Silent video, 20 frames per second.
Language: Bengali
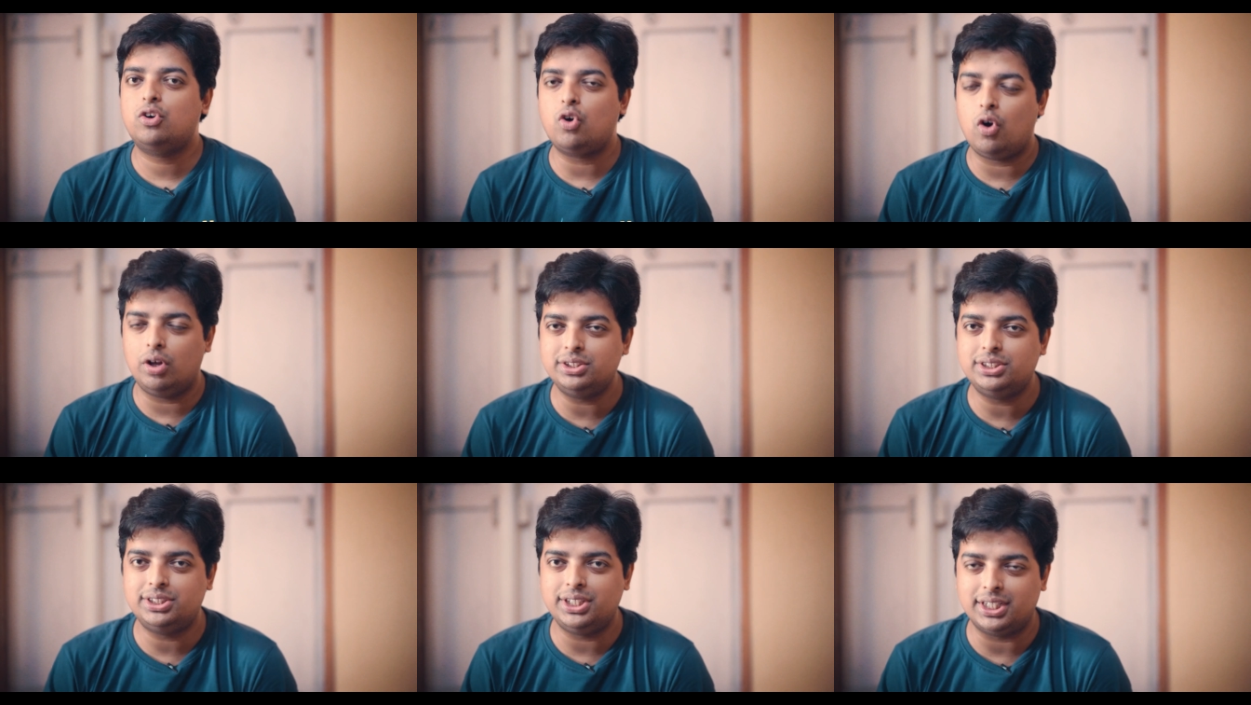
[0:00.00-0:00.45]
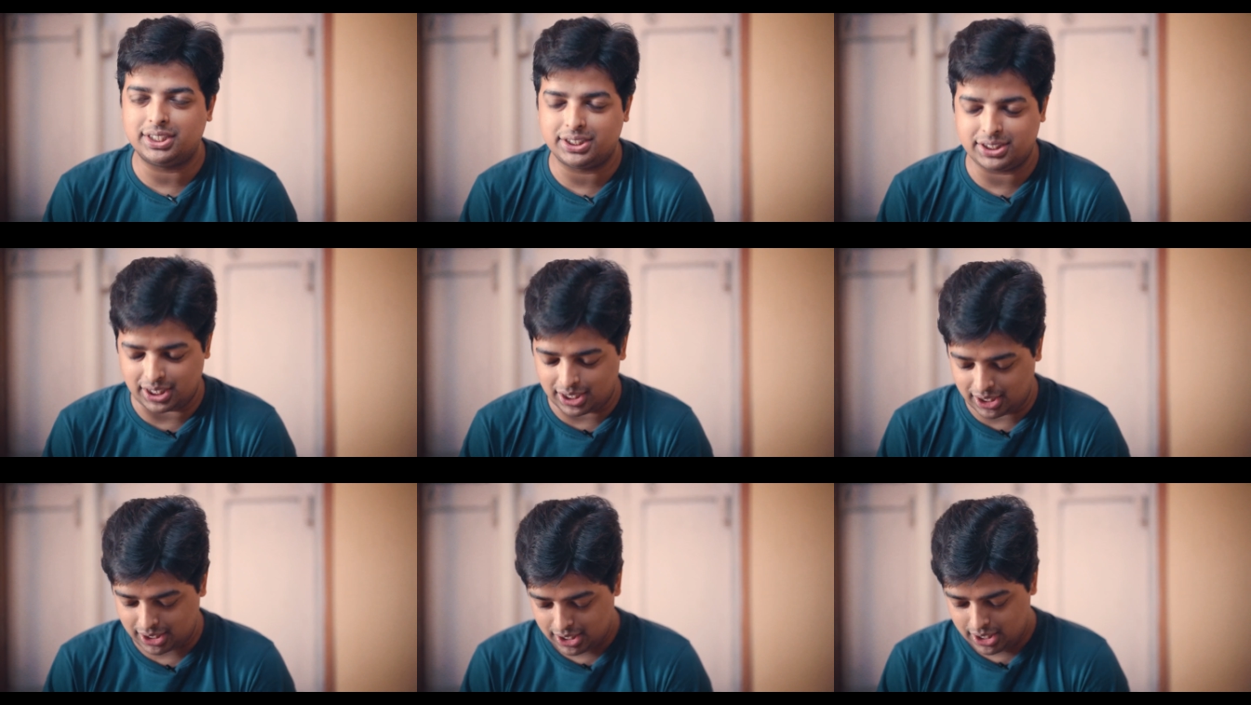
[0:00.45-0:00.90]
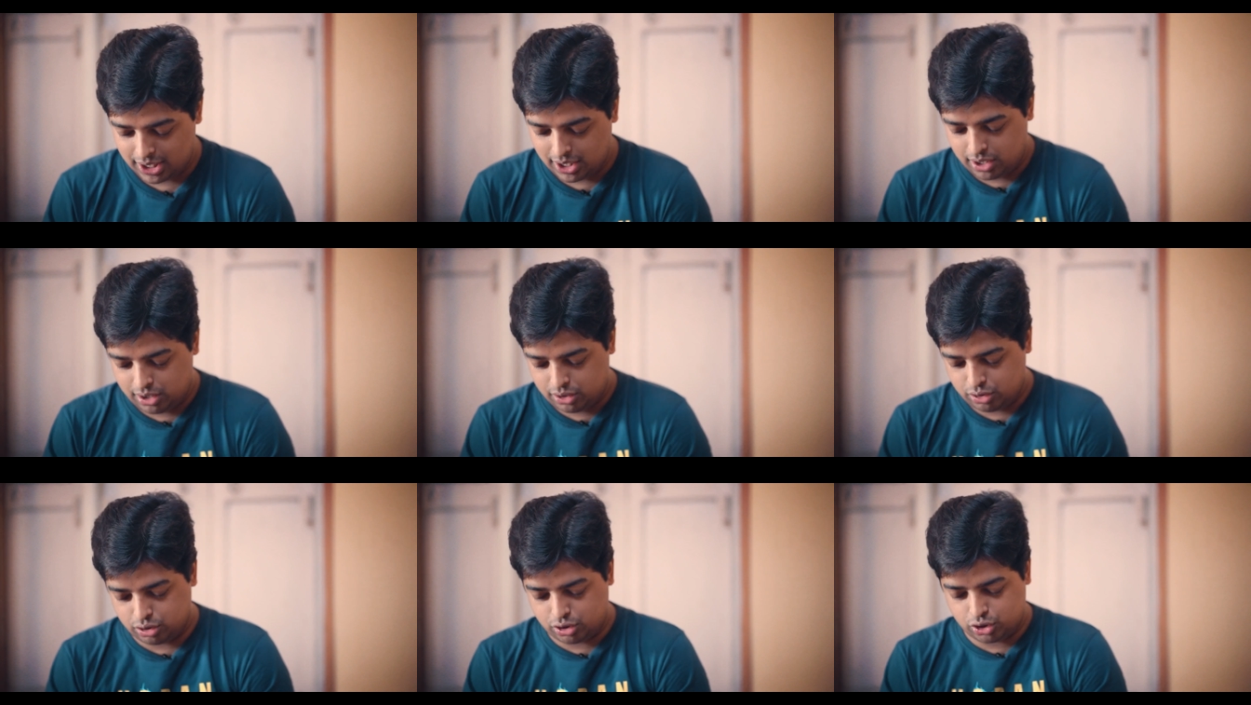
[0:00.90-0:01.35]
কন সেকশন
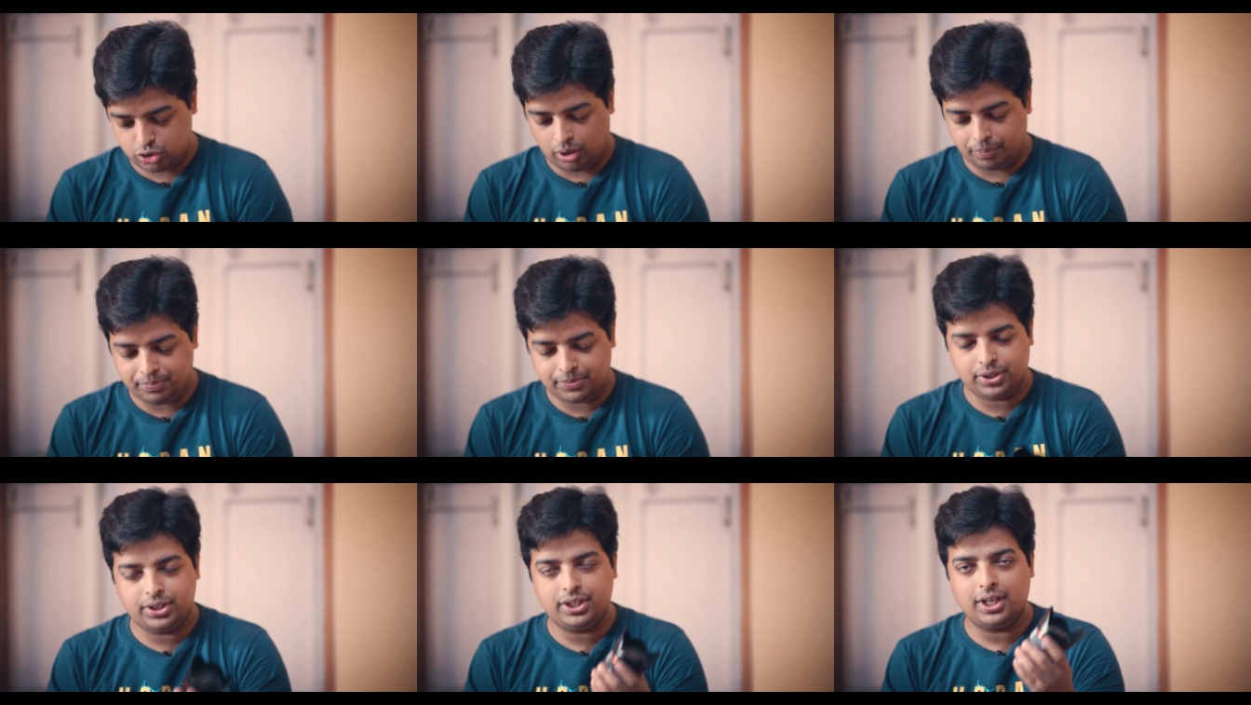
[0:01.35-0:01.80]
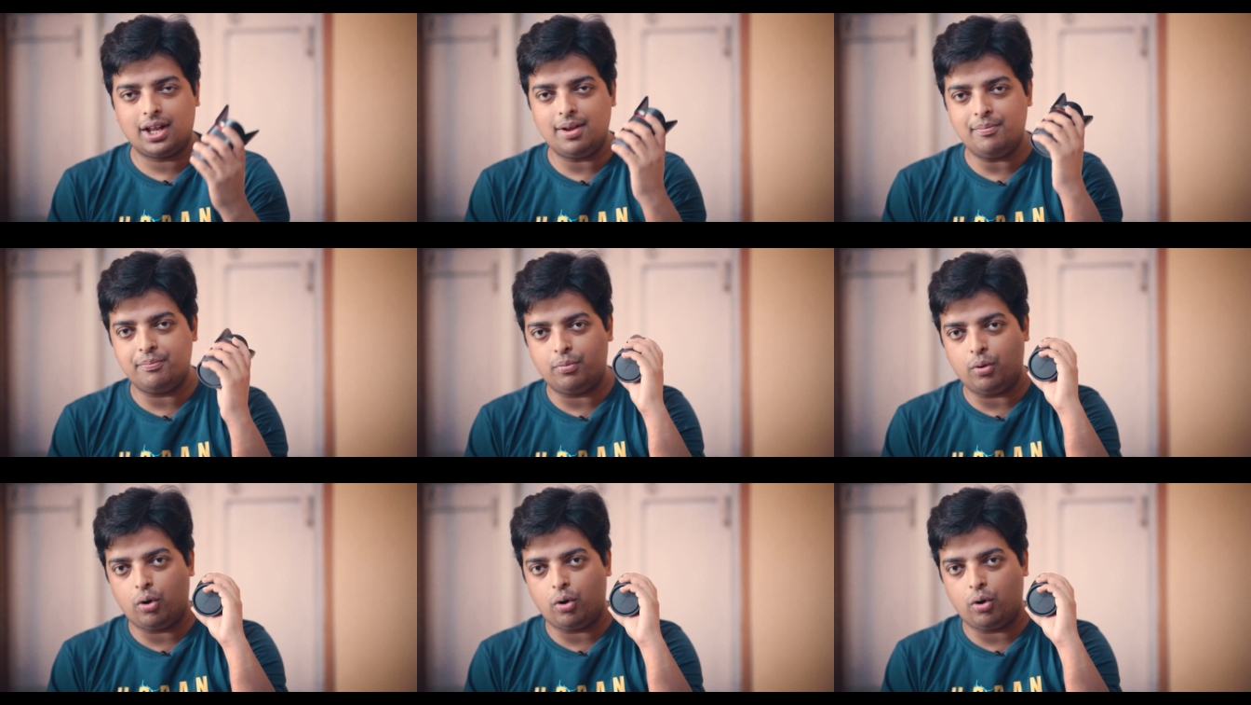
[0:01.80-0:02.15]
তো সব থেকে